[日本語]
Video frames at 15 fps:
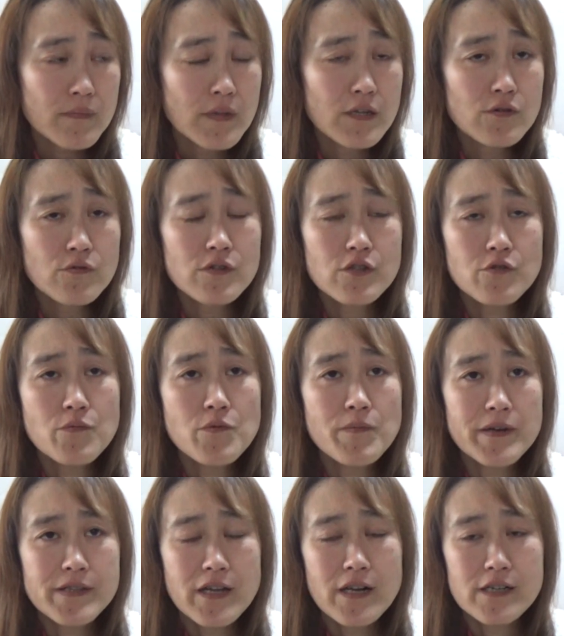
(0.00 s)
で、そこで共
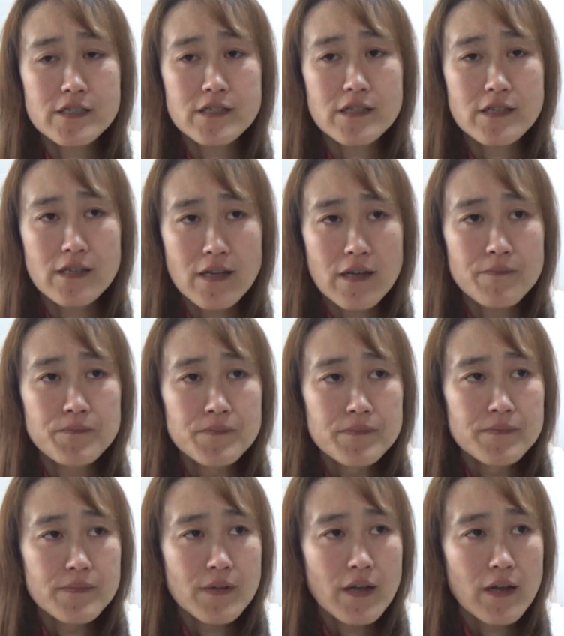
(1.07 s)
働きしててね、
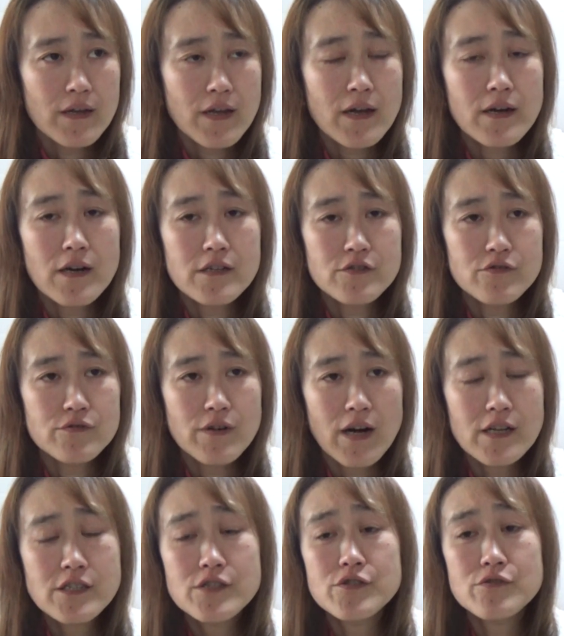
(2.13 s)
えー、月間収入
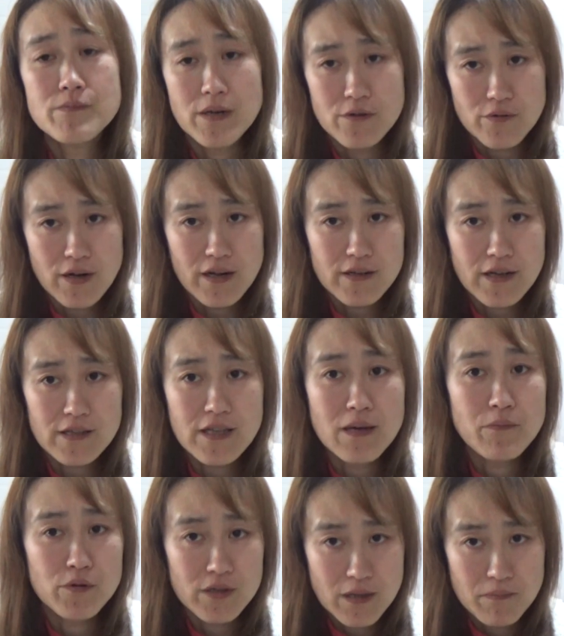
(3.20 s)
80万の家
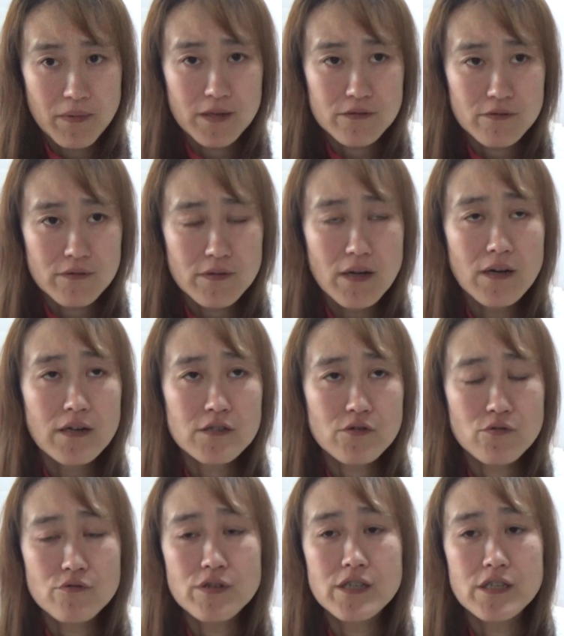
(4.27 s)
庭もいてます。だから
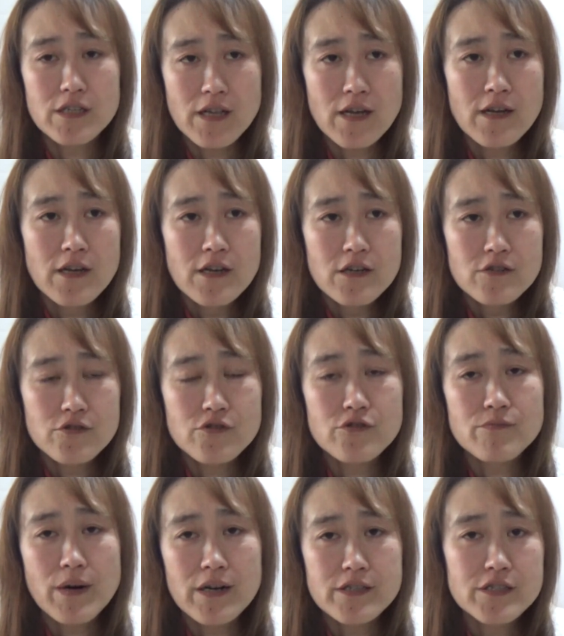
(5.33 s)
食費にね、
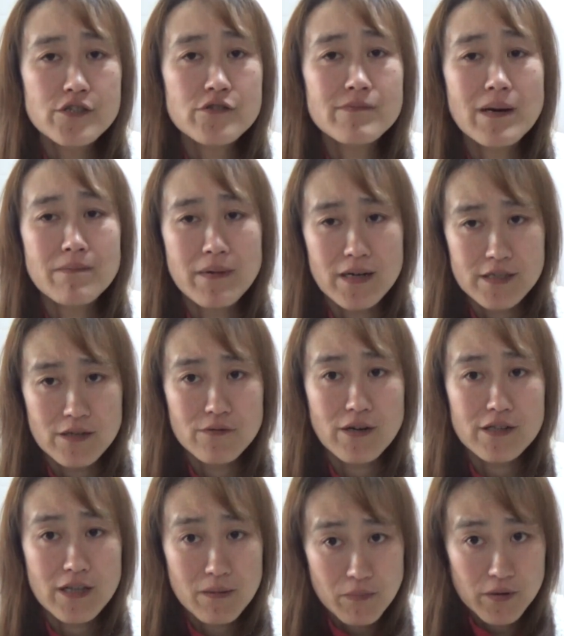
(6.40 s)
10万、20万回せる
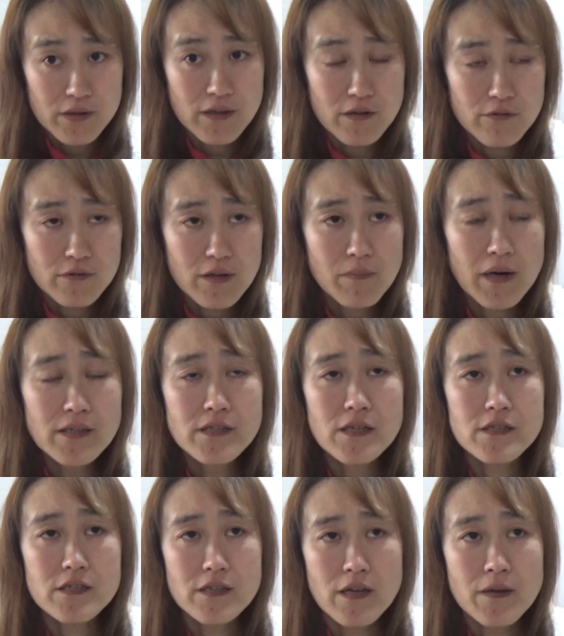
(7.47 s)
家庭もいてる。で、まあ、っ
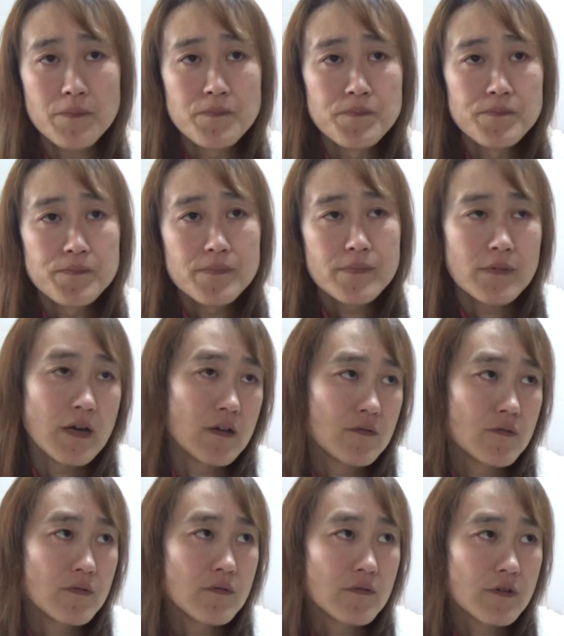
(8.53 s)
ちゃんちね、あ
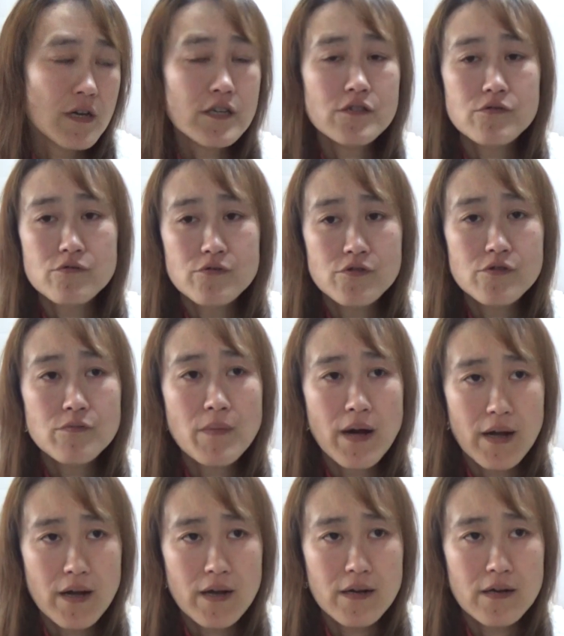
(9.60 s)
の、月収10
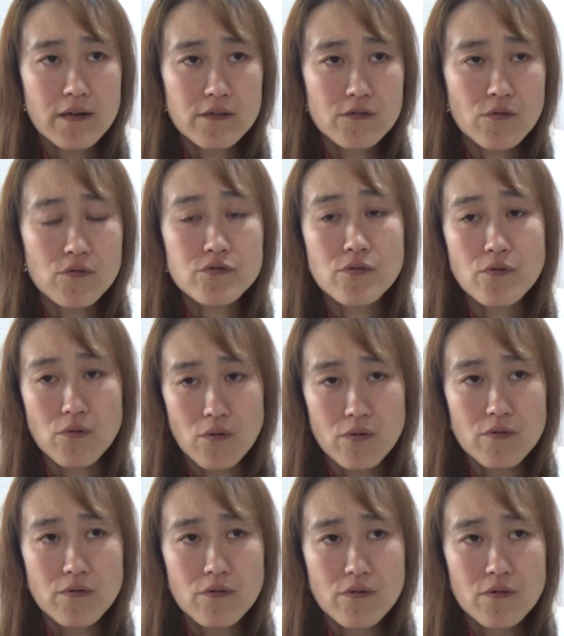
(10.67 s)
万そこそこ
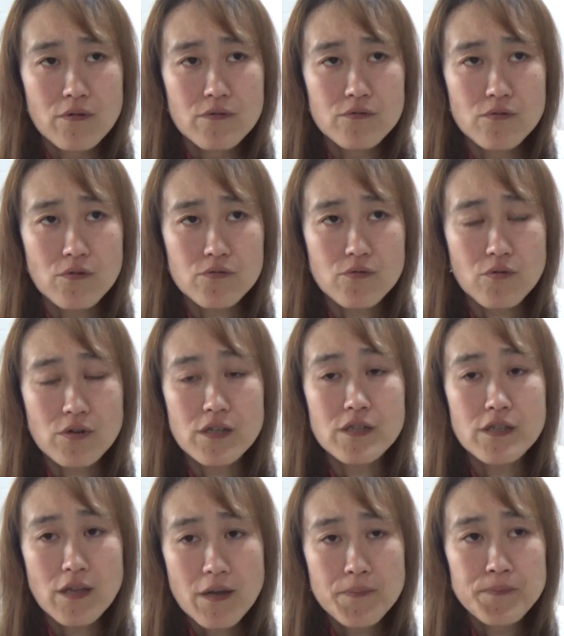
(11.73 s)
の時
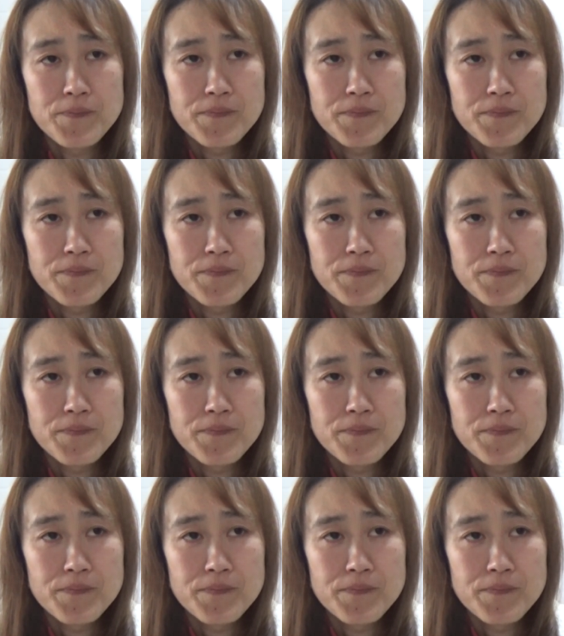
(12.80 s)
にね、